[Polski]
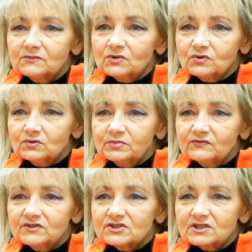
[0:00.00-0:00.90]
lub
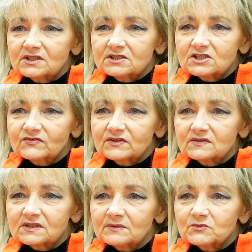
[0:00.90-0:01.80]
w niedzielę i
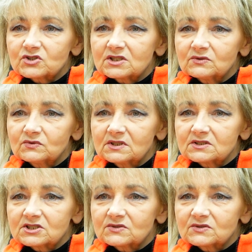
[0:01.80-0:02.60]
święta można udać